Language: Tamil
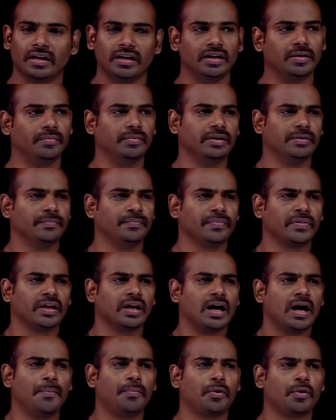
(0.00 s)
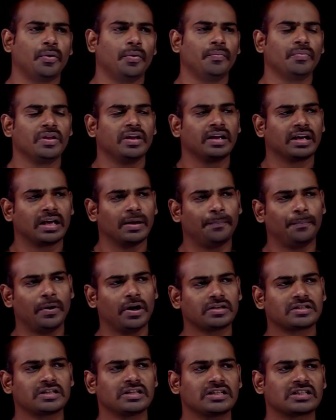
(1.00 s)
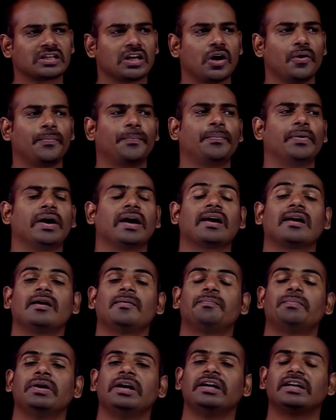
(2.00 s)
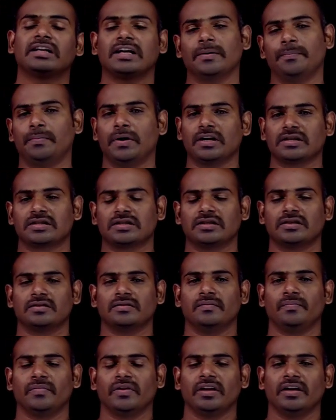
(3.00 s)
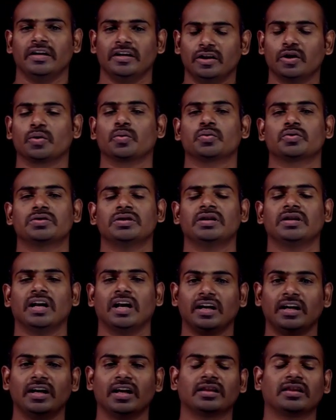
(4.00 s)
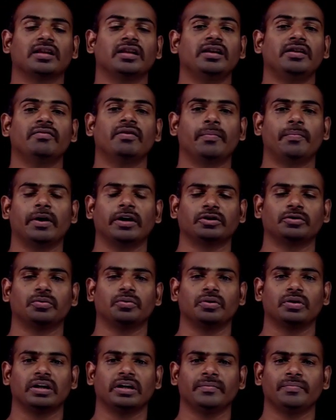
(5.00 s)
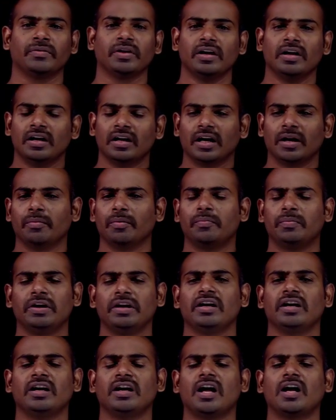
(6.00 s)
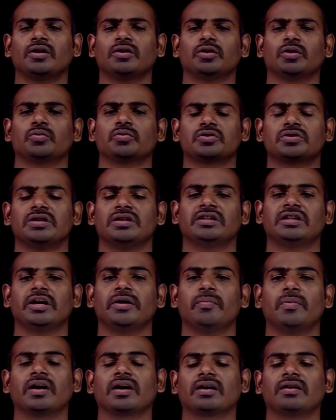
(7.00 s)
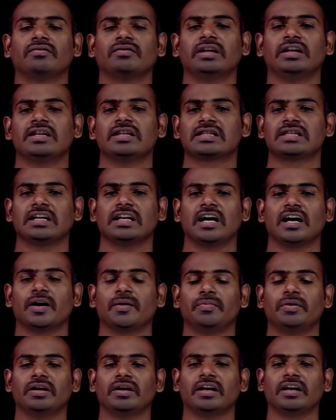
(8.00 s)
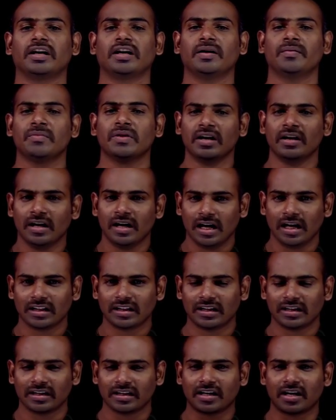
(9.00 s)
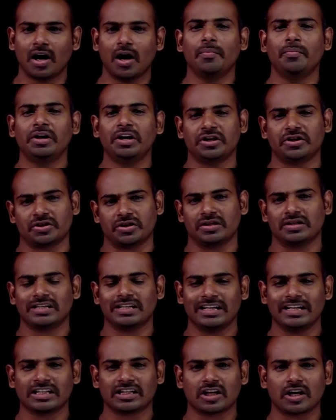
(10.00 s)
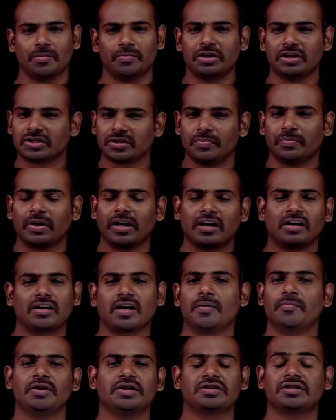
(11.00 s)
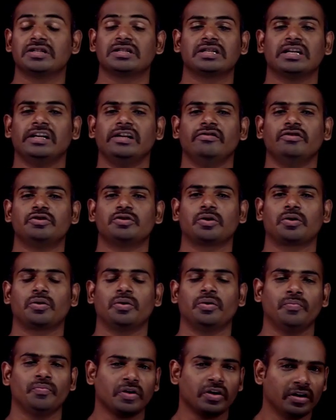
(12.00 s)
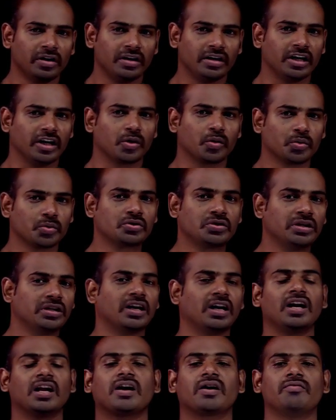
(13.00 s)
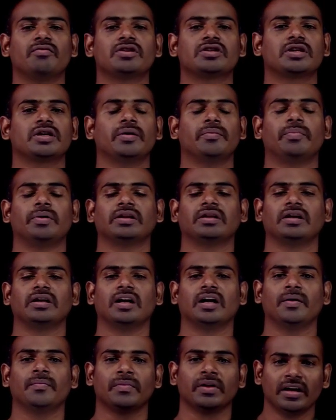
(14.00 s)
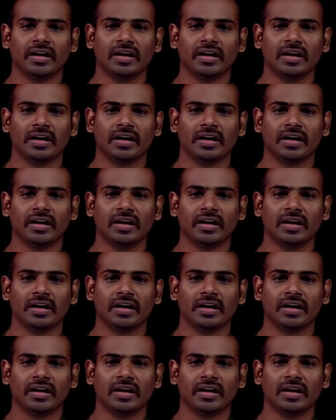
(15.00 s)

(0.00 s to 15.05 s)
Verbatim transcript: நிறுவி அப்புறம் கெப்பாசிட்டன்ஸ் ஆஃப் பேரல் பிளேட் கெப்பாசிட்டர் இந்த கொஸ்டின் நல்லா தெளிவாக பார்த்துக்கோங்க நம்ம பிள்ளைங்க எல்லோரும் இந்த கொஸ்டின் த்ரீ மார்க்கில் வந்து என்ன செய்கிறாங்க அப்படின்னு கேட்டால் அந்த காம்பினேஷன் சீரியஸ் காம்பினேஷன் பேரல் காம்பினேஷன்ஸ் எழுதி வச்சிடுறோம் இங்கே கொஸ்டின் நல்லா கவனிச்சிக்க பார்த்தீங்கன்னா